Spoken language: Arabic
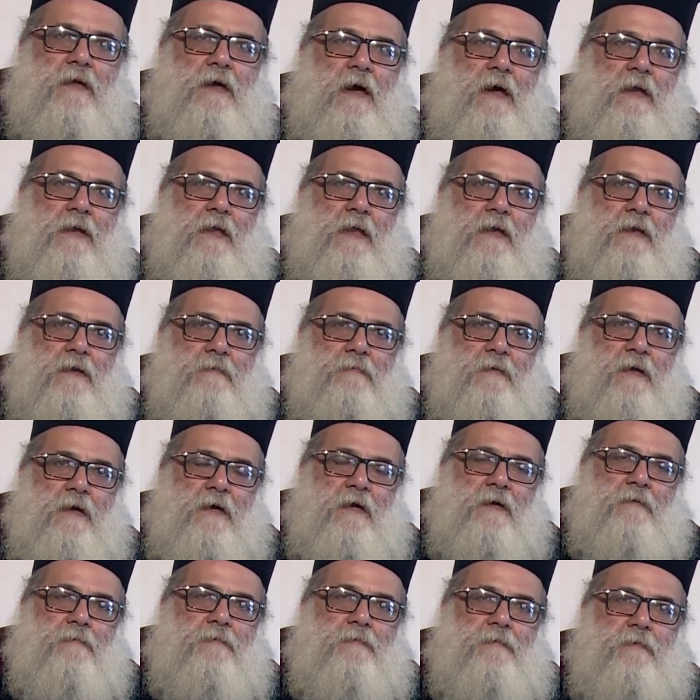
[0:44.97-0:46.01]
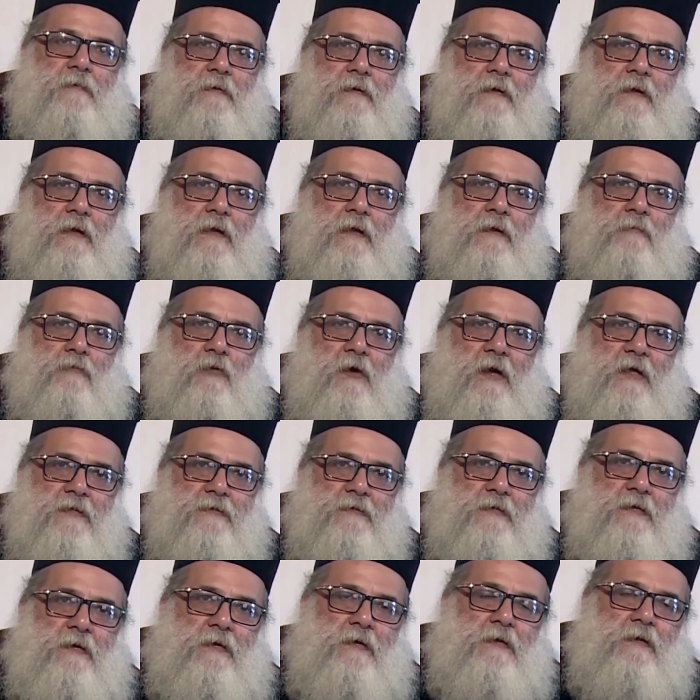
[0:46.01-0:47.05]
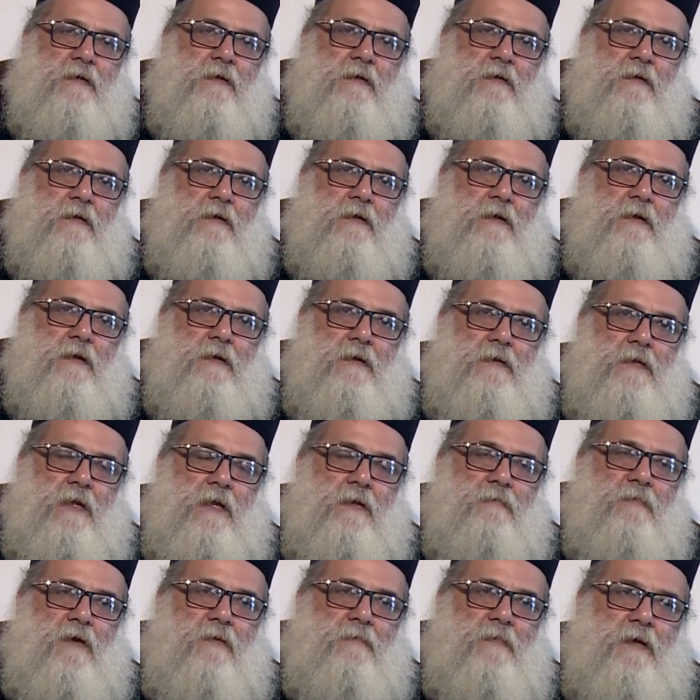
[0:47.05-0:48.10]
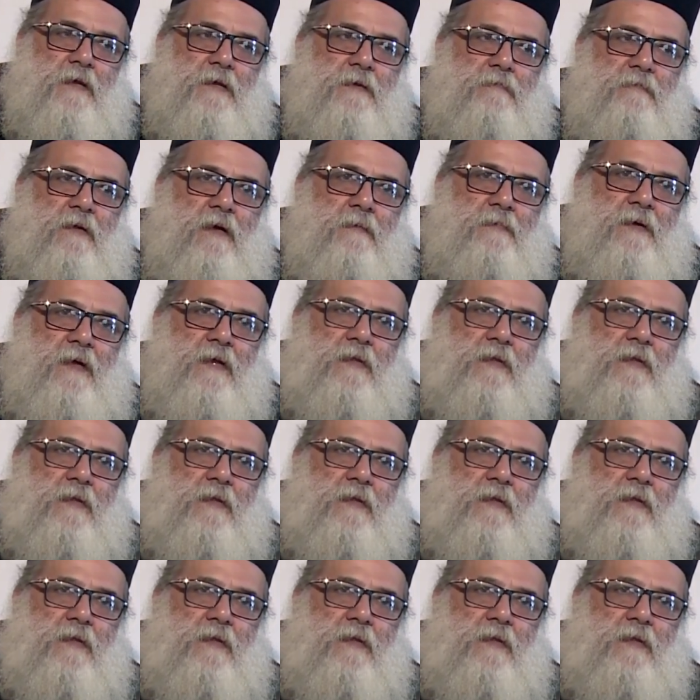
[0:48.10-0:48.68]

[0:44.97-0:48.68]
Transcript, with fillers: على الباب المؤدي للممر ما